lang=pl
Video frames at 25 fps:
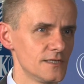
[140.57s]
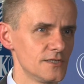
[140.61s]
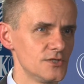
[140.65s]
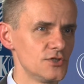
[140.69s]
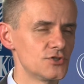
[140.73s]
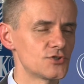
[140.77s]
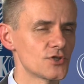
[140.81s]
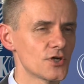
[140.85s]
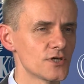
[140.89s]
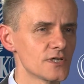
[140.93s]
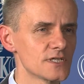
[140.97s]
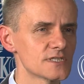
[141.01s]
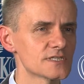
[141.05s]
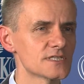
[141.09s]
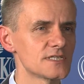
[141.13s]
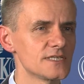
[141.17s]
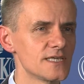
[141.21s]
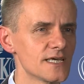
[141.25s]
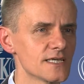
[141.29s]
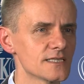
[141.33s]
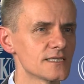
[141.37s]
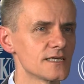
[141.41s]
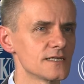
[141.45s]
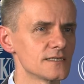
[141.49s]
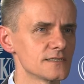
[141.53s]
I to jest
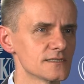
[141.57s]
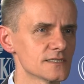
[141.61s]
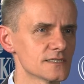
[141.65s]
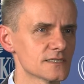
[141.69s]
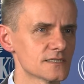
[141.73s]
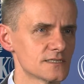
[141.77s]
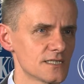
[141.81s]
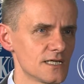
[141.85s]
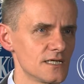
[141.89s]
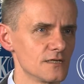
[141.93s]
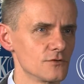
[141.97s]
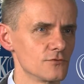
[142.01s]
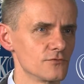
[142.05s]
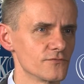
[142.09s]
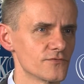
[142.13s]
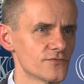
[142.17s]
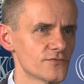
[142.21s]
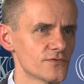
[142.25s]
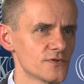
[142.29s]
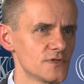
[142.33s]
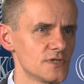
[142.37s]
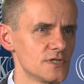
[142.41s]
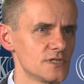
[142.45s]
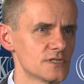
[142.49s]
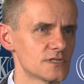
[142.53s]
jeden z
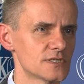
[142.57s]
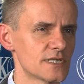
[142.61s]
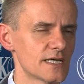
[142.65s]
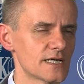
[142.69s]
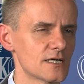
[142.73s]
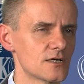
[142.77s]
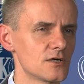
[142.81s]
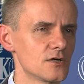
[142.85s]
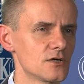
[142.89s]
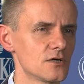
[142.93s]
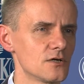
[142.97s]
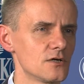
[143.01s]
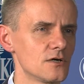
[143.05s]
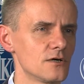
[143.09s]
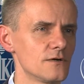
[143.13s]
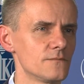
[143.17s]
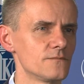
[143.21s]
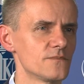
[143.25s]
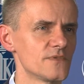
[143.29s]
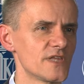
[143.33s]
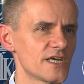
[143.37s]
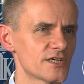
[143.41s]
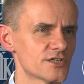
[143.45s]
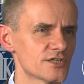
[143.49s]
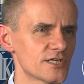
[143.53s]
celów y, tego
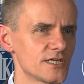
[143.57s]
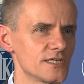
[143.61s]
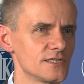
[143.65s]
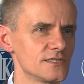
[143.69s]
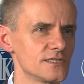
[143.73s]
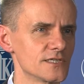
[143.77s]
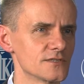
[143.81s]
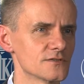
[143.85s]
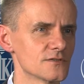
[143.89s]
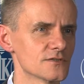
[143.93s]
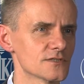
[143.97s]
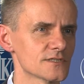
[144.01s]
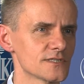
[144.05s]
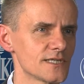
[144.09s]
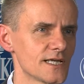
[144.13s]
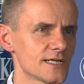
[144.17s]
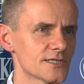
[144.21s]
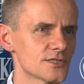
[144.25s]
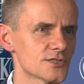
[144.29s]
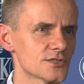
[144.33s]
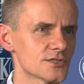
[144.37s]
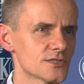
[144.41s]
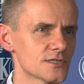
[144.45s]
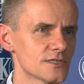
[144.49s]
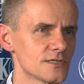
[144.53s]
narzędzia, to
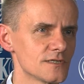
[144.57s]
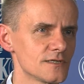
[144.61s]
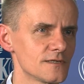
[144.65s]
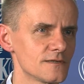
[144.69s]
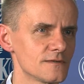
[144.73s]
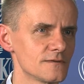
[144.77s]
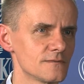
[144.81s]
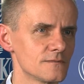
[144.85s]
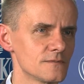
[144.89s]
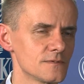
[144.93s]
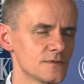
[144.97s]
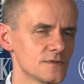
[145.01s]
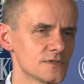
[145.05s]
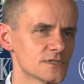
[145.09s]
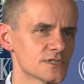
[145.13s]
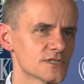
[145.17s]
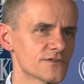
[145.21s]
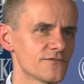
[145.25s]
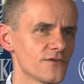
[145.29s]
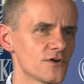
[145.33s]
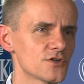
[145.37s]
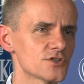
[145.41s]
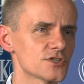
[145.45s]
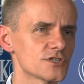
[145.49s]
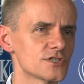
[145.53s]
znaczy y,
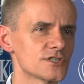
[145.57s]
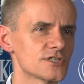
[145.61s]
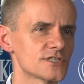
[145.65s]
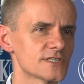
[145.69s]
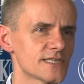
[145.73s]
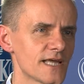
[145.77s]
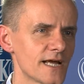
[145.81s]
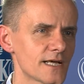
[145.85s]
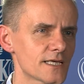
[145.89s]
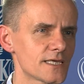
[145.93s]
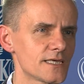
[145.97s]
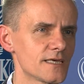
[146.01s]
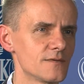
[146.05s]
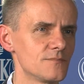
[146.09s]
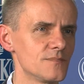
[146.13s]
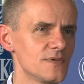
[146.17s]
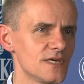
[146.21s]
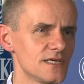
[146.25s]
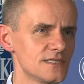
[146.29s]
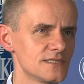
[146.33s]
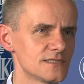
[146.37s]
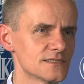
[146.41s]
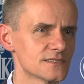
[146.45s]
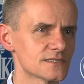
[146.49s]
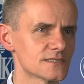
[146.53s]
stworzyć takie
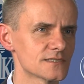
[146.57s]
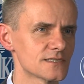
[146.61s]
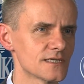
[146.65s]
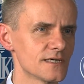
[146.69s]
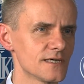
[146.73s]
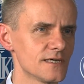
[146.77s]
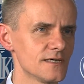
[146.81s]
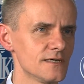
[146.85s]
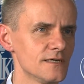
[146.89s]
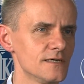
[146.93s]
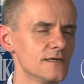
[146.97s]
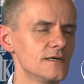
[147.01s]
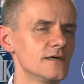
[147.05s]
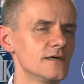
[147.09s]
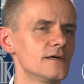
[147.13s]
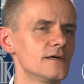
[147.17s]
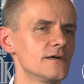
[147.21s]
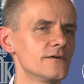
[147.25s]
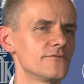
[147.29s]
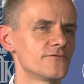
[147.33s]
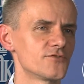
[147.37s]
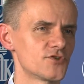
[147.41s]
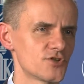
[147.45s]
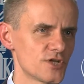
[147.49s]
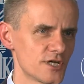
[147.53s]
miejsce,
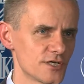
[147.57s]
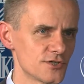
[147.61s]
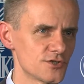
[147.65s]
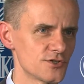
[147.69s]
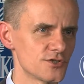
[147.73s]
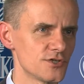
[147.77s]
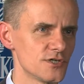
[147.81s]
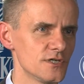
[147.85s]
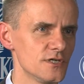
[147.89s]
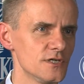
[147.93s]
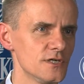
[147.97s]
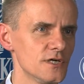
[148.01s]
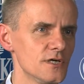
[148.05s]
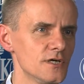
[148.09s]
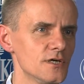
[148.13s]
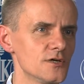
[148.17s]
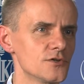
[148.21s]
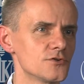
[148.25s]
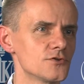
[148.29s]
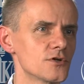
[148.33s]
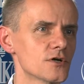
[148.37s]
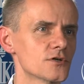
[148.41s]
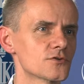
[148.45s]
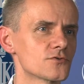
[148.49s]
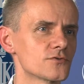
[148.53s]
w sieci,
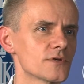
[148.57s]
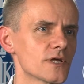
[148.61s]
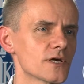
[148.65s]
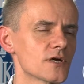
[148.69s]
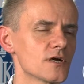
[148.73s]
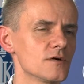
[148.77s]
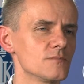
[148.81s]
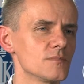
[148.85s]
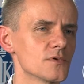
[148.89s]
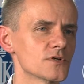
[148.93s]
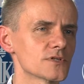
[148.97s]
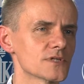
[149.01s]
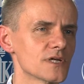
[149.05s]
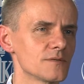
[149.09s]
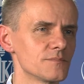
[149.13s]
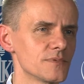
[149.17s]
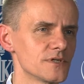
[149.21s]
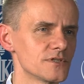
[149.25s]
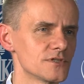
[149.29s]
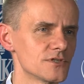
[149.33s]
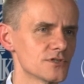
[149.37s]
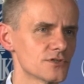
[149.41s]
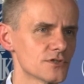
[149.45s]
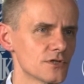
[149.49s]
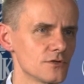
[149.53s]
do którego można
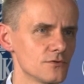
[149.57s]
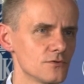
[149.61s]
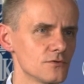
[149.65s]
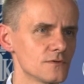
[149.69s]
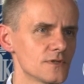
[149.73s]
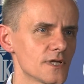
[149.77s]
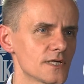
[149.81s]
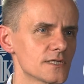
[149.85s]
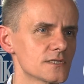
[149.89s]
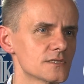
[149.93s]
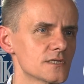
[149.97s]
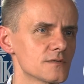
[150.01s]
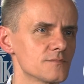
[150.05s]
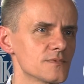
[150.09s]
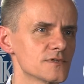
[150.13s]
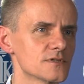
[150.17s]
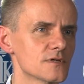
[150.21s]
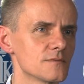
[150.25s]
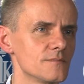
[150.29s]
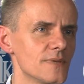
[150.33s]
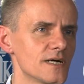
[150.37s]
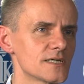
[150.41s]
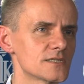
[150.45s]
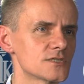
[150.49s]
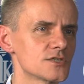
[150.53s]
będzie się udać, żeby
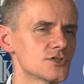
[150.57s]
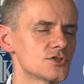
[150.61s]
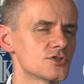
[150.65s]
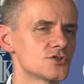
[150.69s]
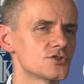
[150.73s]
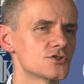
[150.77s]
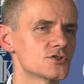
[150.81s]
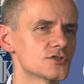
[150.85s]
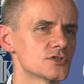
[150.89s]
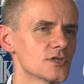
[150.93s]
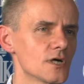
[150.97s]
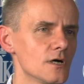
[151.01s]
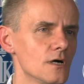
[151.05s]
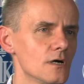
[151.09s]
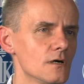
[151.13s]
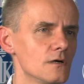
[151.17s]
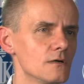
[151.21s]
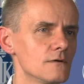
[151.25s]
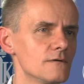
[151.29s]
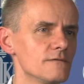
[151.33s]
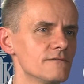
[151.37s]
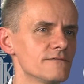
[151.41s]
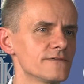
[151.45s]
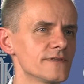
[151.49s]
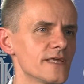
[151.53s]
zobaczyć, co
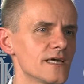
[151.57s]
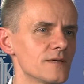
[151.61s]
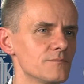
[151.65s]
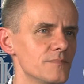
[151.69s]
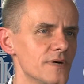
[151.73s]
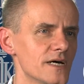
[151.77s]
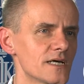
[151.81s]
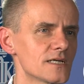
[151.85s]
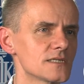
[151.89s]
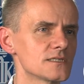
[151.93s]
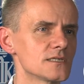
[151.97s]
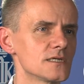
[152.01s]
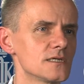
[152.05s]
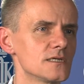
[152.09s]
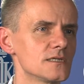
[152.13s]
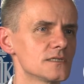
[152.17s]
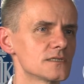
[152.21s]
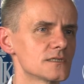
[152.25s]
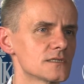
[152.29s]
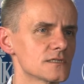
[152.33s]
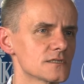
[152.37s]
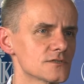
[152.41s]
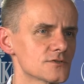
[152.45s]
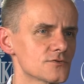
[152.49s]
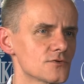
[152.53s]
w najbardziej
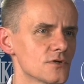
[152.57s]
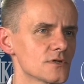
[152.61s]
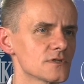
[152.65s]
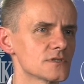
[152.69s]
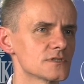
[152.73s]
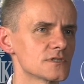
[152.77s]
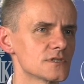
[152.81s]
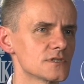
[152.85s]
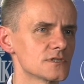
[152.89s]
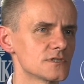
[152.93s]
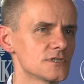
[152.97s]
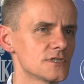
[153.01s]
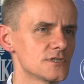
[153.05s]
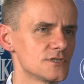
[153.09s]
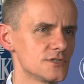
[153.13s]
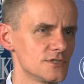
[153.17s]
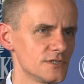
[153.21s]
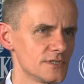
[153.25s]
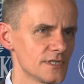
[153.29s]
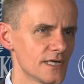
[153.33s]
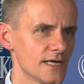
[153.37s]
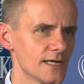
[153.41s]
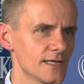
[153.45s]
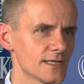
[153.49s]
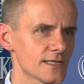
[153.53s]
interesujących
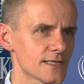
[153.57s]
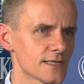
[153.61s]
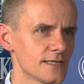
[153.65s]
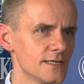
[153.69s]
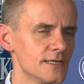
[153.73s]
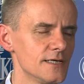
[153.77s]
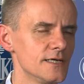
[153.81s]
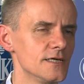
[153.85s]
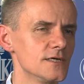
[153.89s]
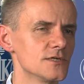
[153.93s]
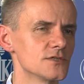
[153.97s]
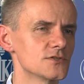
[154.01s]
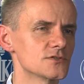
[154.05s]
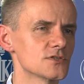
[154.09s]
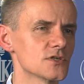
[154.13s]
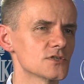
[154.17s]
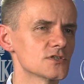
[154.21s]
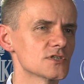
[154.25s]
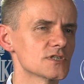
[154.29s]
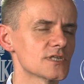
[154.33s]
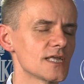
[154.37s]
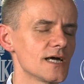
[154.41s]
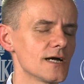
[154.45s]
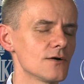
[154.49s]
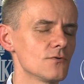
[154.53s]
dziedzinach
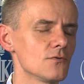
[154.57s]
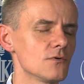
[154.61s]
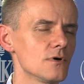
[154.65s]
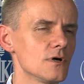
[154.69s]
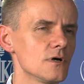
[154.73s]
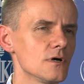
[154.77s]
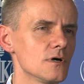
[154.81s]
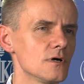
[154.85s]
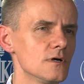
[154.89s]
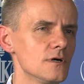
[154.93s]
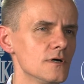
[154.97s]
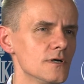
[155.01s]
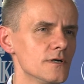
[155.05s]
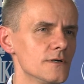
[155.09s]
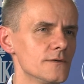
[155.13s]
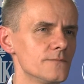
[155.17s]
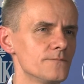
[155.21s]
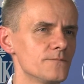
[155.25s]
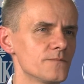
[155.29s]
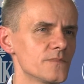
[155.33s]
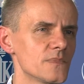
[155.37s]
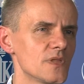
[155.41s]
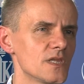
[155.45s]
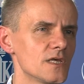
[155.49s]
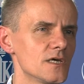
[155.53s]
zostało
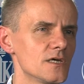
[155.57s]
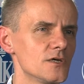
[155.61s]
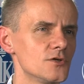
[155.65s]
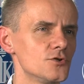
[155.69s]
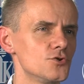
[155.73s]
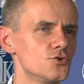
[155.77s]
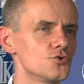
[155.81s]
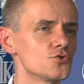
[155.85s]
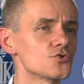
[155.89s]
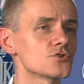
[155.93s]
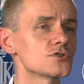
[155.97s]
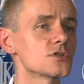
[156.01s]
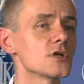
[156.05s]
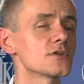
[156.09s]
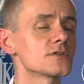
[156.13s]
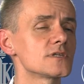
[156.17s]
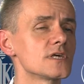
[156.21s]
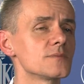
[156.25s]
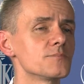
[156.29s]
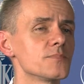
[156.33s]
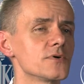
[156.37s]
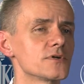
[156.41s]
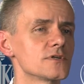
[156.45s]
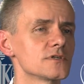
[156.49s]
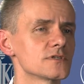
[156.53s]
mm, już do
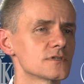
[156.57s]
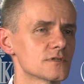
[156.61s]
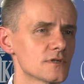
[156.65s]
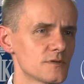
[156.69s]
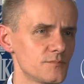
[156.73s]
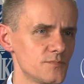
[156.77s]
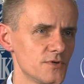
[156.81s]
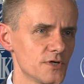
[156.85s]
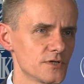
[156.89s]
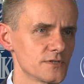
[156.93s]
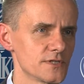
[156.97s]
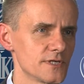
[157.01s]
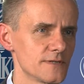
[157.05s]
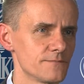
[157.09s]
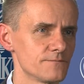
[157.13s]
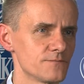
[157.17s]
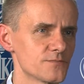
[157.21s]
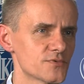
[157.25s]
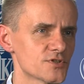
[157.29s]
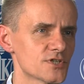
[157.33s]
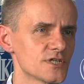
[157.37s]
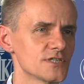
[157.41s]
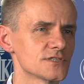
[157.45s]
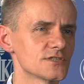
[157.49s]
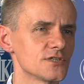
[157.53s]
tej pory zrobione
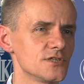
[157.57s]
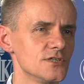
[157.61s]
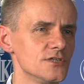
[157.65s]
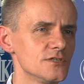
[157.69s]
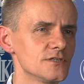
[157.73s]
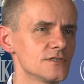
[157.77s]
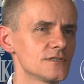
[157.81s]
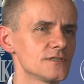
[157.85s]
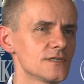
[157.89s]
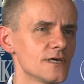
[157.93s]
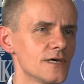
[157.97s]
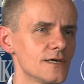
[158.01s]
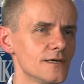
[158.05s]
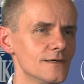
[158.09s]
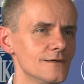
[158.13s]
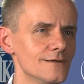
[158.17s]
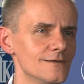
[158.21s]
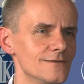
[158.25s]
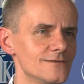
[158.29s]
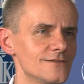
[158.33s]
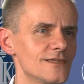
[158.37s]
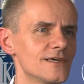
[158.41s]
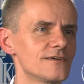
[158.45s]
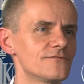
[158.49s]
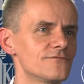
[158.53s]
przez inne
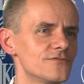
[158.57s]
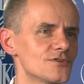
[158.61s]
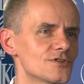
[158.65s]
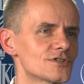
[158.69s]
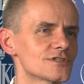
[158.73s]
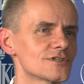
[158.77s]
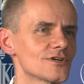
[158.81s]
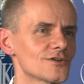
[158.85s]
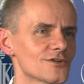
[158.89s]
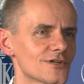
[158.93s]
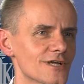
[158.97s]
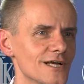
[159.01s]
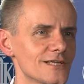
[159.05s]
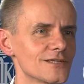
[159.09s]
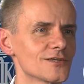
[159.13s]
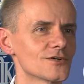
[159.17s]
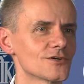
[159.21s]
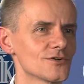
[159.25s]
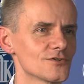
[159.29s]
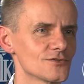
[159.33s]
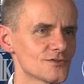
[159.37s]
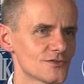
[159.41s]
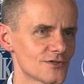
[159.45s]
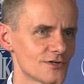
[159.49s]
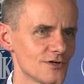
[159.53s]
najwyższe organy
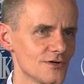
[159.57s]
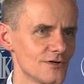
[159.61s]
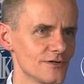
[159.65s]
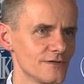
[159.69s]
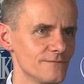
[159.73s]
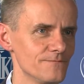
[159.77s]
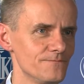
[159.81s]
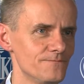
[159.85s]
kontroli.